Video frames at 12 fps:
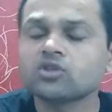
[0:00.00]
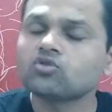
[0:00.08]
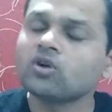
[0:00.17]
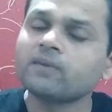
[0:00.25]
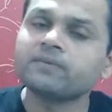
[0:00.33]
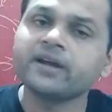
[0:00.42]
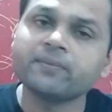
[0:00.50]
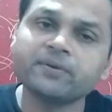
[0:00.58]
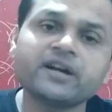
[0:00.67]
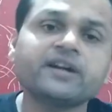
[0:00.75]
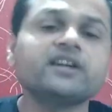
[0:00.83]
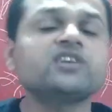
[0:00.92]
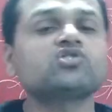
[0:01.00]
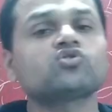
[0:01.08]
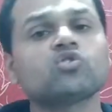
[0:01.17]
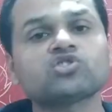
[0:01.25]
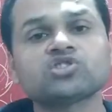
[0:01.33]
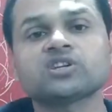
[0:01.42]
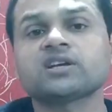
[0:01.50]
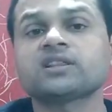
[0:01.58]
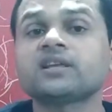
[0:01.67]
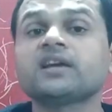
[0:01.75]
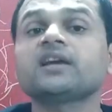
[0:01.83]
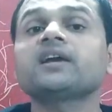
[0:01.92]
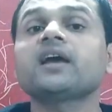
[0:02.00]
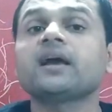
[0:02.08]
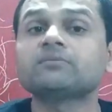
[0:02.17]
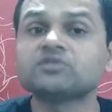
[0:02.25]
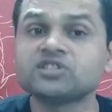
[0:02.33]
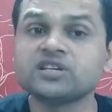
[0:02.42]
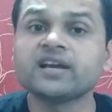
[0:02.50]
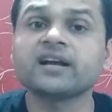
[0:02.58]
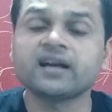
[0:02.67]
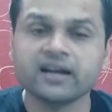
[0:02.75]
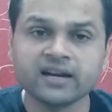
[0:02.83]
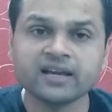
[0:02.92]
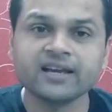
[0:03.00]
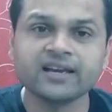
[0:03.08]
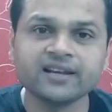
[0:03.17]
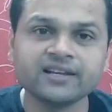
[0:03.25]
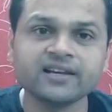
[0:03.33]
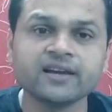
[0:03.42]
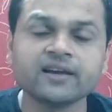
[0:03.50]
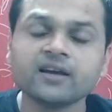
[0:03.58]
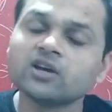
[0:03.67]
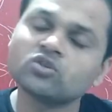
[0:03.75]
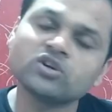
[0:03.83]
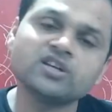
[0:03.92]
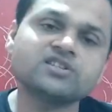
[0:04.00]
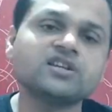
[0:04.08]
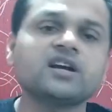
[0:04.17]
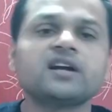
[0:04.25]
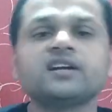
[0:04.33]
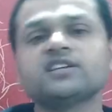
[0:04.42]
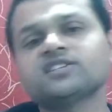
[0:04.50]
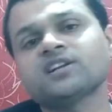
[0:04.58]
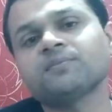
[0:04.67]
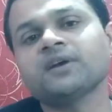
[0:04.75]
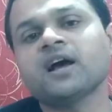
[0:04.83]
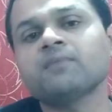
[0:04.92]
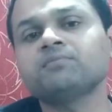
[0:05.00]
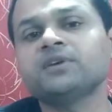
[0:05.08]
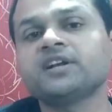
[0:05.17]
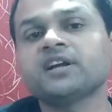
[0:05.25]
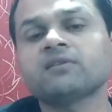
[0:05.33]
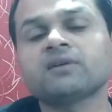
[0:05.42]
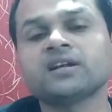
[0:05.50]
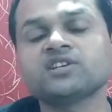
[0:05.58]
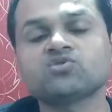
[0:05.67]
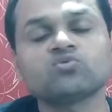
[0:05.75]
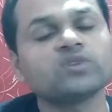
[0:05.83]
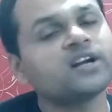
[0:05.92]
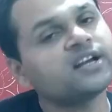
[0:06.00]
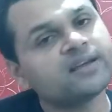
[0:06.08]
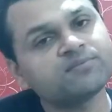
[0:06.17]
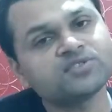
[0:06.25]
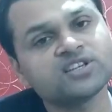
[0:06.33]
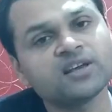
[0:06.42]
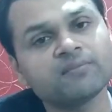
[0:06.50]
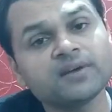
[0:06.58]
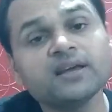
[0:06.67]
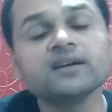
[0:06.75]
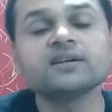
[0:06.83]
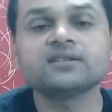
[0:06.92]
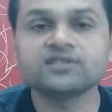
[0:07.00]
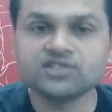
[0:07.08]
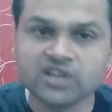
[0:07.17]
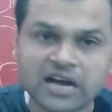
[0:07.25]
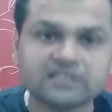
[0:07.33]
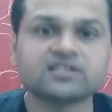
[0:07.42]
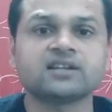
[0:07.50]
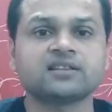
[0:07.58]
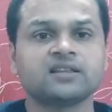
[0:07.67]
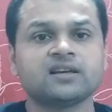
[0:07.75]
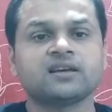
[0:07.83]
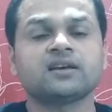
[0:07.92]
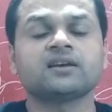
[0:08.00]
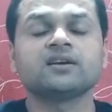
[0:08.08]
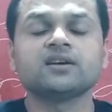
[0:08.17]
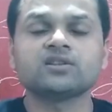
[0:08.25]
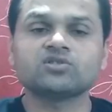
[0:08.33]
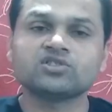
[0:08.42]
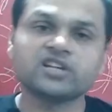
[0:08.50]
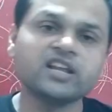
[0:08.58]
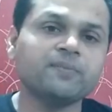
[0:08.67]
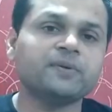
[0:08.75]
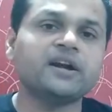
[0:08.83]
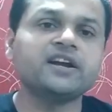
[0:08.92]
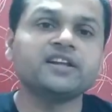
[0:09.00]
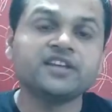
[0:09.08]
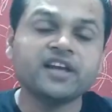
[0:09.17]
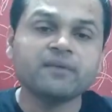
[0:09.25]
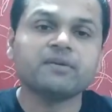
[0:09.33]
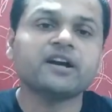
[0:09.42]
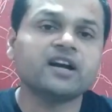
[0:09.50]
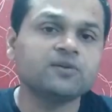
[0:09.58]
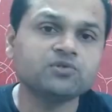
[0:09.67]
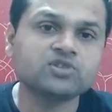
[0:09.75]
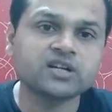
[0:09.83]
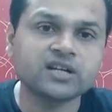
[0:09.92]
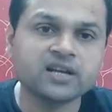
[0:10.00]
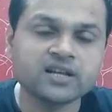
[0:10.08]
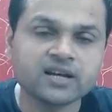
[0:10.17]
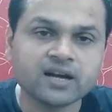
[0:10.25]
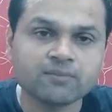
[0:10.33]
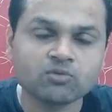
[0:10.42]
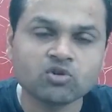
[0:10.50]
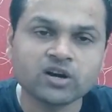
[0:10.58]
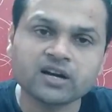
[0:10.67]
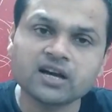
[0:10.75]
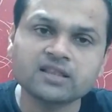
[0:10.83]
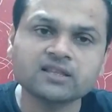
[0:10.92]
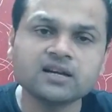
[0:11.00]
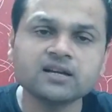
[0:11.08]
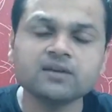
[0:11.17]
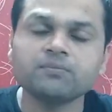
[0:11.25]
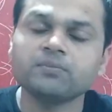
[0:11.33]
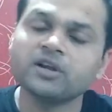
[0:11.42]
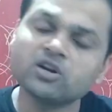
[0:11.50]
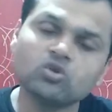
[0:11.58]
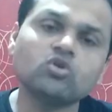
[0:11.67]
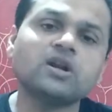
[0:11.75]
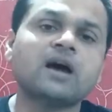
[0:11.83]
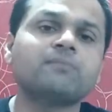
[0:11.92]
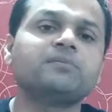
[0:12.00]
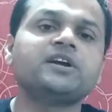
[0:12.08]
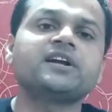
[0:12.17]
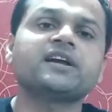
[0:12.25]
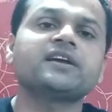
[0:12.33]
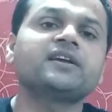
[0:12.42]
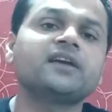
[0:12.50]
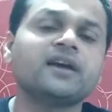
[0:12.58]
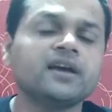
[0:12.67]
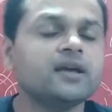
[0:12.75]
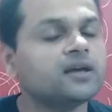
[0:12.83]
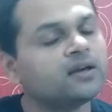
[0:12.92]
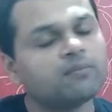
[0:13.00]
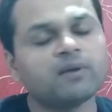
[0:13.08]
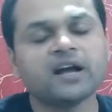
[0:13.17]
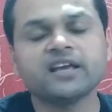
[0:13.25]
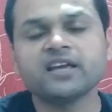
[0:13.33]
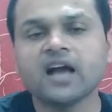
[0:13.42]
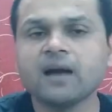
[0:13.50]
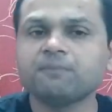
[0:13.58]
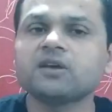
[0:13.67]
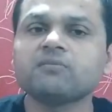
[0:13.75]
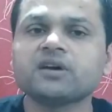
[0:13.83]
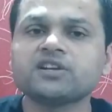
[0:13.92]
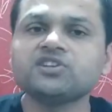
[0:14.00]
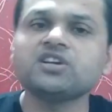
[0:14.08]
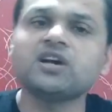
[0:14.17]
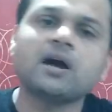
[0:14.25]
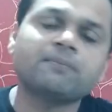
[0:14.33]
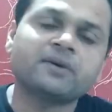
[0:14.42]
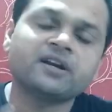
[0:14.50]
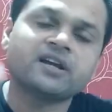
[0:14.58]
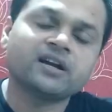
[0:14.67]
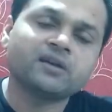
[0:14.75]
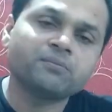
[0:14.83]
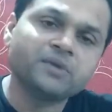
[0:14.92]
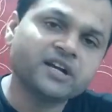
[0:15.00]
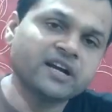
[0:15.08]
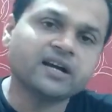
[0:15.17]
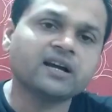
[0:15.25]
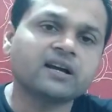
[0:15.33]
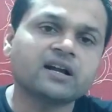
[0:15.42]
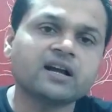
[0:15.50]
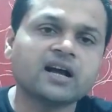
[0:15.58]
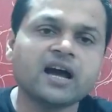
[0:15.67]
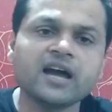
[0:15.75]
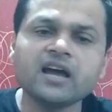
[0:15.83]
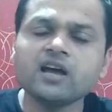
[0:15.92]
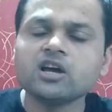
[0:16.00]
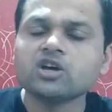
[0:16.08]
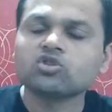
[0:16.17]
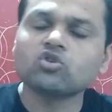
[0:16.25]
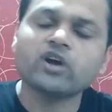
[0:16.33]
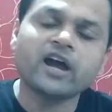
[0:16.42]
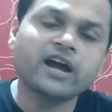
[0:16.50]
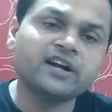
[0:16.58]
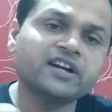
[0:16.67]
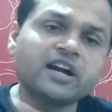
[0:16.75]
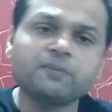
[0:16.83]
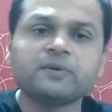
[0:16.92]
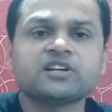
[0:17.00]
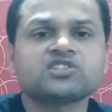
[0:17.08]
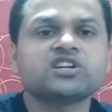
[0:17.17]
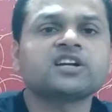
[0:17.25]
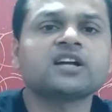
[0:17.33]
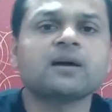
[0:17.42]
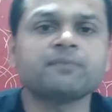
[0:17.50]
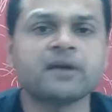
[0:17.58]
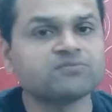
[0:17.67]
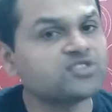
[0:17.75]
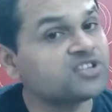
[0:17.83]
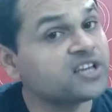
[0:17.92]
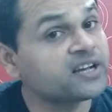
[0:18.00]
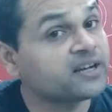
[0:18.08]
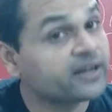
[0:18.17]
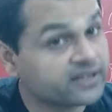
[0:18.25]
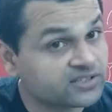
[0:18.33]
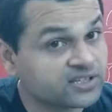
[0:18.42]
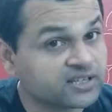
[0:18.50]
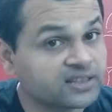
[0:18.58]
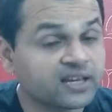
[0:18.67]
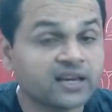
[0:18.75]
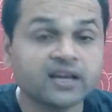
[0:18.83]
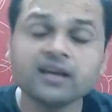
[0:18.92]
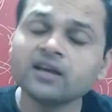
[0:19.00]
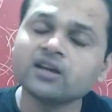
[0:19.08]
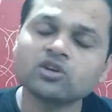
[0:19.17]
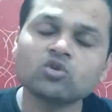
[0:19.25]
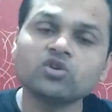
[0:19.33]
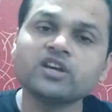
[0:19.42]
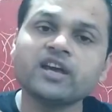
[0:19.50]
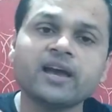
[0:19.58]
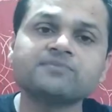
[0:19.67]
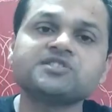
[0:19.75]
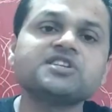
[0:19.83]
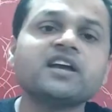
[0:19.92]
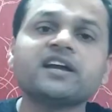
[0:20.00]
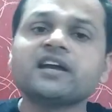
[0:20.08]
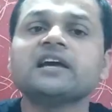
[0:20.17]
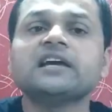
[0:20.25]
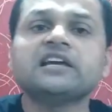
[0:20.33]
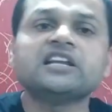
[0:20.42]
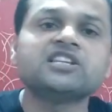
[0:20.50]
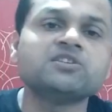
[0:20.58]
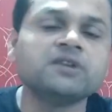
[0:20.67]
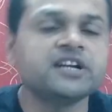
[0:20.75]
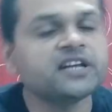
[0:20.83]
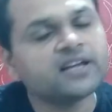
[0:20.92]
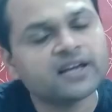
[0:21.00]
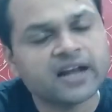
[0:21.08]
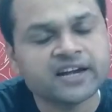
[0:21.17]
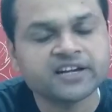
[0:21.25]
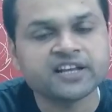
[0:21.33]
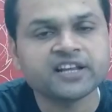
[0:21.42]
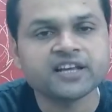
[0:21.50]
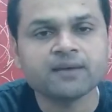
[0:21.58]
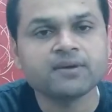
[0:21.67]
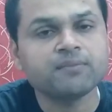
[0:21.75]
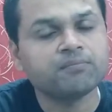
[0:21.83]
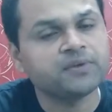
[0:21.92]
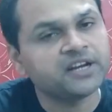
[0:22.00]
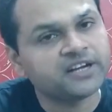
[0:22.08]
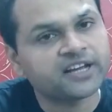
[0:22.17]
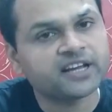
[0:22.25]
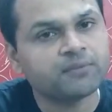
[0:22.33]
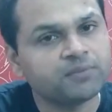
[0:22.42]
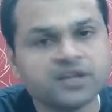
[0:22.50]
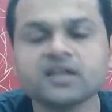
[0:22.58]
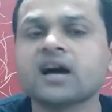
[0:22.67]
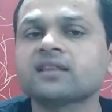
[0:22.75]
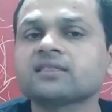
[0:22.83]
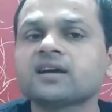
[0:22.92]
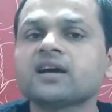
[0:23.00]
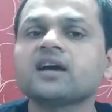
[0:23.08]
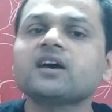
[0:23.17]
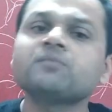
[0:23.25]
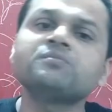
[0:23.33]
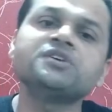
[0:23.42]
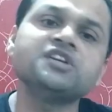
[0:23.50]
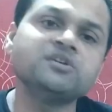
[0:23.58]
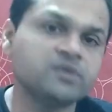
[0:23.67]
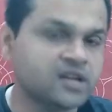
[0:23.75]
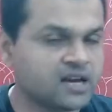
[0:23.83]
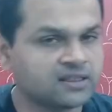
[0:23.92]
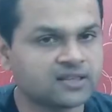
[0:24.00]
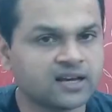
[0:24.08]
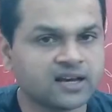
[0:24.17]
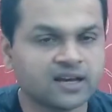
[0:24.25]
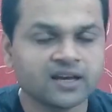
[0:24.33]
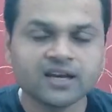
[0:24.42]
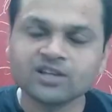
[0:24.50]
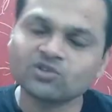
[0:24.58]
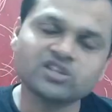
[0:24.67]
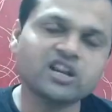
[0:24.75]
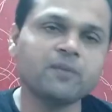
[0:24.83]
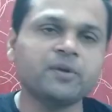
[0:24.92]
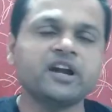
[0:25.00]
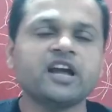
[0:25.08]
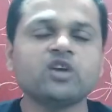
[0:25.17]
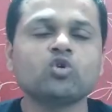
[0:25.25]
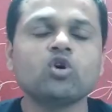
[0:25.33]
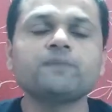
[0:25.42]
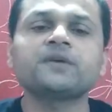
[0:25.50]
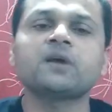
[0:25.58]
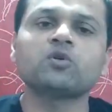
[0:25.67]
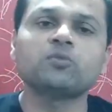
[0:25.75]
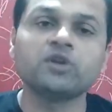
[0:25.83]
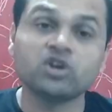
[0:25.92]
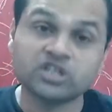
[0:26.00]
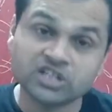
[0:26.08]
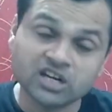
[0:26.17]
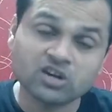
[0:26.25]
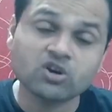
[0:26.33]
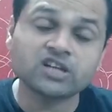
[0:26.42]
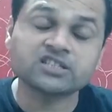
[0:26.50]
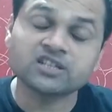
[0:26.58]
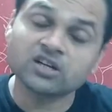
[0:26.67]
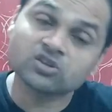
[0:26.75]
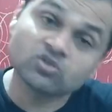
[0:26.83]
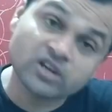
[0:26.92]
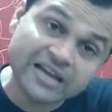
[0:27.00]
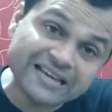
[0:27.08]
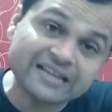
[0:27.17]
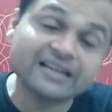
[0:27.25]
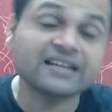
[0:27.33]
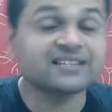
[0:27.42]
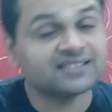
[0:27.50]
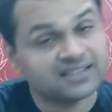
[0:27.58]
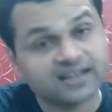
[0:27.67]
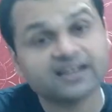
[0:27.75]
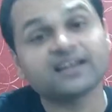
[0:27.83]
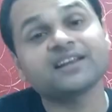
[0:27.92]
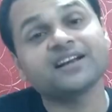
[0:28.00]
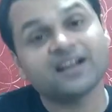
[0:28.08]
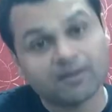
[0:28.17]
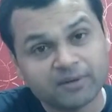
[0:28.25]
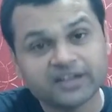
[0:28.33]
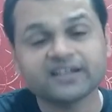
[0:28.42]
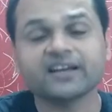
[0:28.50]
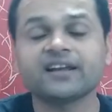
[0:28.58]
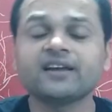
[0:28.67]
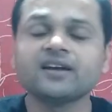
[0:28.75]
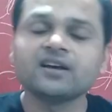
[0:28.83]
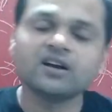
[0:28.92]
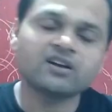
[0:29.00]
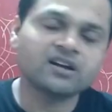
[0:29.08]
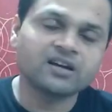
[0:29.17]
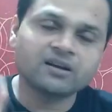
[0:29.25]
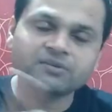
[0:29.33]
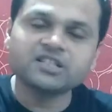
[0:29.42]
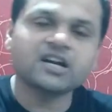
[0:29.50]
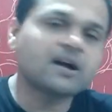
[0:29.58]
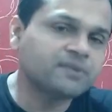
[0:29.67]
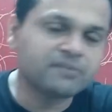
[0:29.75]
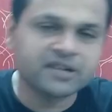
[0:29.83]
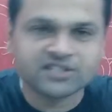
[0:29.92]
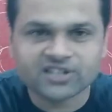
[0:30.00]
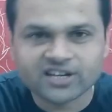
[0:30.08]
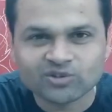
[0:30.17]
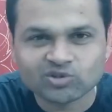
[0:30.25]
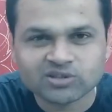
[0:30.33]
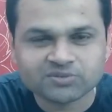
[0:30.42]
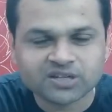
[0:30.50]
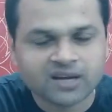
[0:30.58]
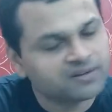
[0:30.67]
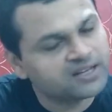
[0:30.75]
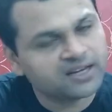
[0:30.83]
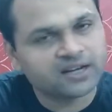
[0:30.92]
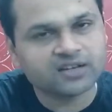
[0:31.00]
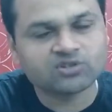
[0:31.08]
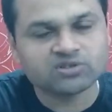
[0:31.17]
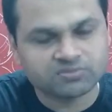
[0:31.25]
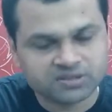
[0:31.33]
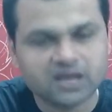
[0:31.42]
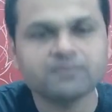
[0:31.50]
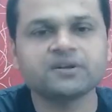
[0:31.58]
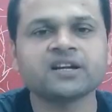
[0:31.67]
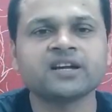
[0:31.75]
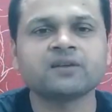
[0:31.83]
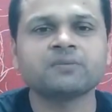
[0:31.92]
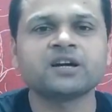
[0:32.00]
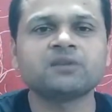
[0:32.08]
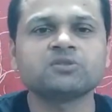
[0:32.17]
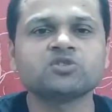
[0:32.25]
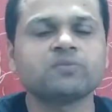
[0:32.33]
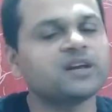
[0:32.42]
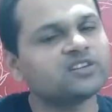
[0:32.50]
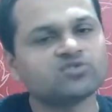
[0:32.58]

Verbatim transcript: तो आप डेफिनेटली सोच सकते हैं एमसीए करने के लिए तो इसी कंडीशन पे आप बीटेक वाले स्टूडेंट एमसीए में जा सकते हैं तो चलिए फ्रेंड ये मैं कंफ्यूजन क्लियर आपको कर रहा था कि बिल्कुल आप बीटेक किए हैं बाकी आपकी मर्जी आपने अगर बीटेक कर रखा है तो 100 परसेंट आप एमसीए कर सकते हैं क्योंकि एमसीए के एलिजिबिलिटी क्राइटेरिया में बीटेक भी आता है और बी e भी आता है तो चलिए फ्रेंड आई होप कि आपको वीडियो अच्छा लगा होगा अच्छा लगा तो लाइक करें शेयर करें कमेंट करें और अगर अभी तक आपने मेरे चैनल को सब्सक्राइब नहीं तो कर रखा तो सब्सक्राइब कर लिया और बगल में जो बेल है